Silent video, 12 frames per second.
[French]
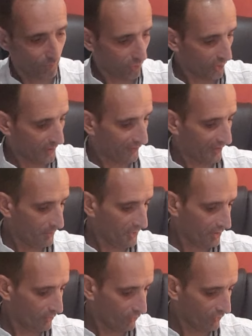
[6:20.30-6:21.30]
pour la
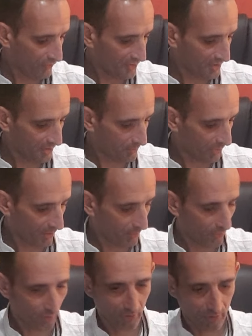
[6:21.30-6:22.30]
famille ou une visite par
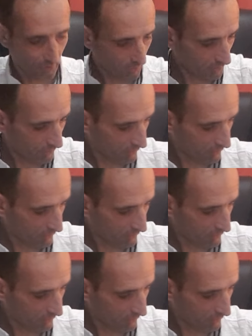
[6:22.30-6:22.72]
rapport à